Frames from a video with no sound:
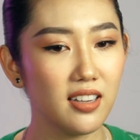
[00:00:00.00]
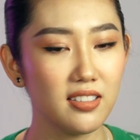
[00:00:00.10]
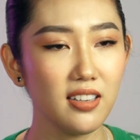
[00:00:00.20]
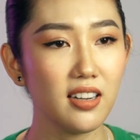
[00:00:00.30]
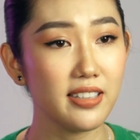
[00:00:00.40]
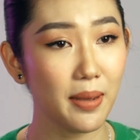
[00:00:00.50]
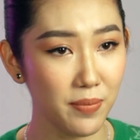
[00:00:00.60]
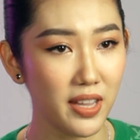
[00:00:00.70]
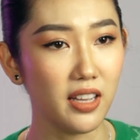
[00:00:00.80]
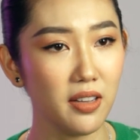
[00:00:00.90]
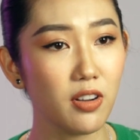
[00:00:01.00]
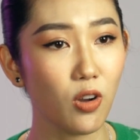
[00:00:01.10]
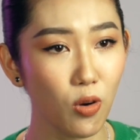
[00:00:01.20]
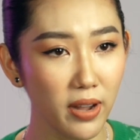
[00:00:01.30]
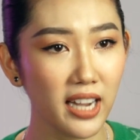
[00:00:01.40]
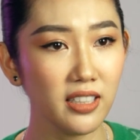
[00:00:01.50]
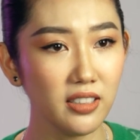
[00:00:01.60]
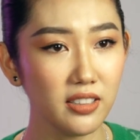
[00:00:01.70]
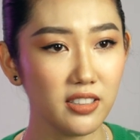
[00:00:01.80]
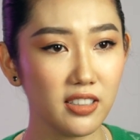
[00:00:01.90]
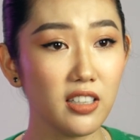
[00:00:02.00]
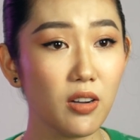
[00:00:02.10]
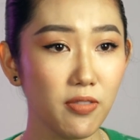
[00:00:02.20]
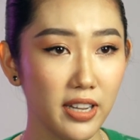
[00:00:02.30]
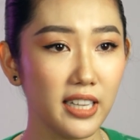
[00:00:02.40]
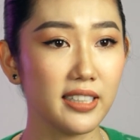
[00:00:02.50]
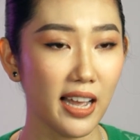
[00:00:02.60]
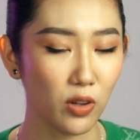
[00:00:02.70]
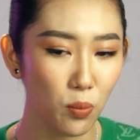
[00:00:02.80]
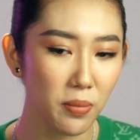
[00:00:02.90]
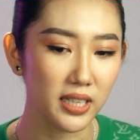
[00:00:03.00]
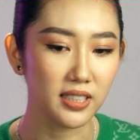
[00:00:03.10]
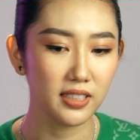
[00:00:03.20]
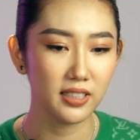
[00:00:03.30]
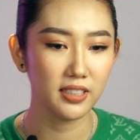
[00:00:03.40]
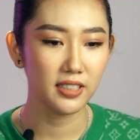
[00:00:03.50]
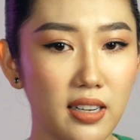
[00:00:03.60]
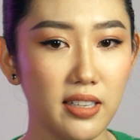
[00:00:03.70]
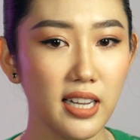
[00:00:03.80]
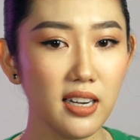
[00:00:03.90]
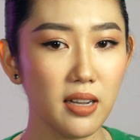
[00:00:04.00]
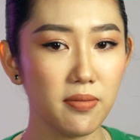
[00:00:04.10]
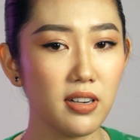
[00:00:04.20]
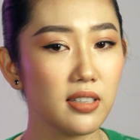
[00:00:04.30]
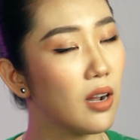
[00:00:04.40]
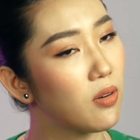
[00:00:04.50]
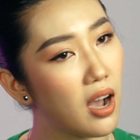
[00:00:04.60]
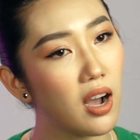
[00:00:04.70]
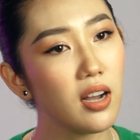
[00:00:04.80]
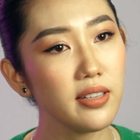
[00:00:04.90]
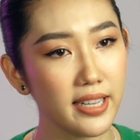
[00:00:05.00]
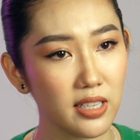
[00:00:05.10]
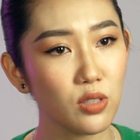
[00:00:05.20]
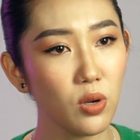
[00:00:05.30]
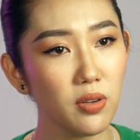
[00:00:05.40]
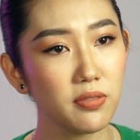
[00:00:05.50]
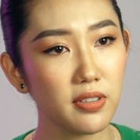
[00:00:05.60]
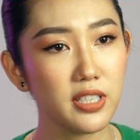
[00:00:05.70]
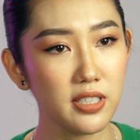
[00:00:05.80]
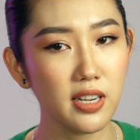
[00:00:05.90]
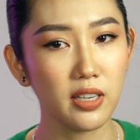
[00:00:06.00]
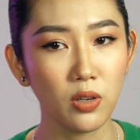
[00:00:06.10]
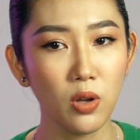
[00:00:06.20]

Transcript: uh, rất là chăm chỉ và cố gắng cho cái công việc hiện tại của mình và chắc là đâu đó nhà sản xuất và chương trình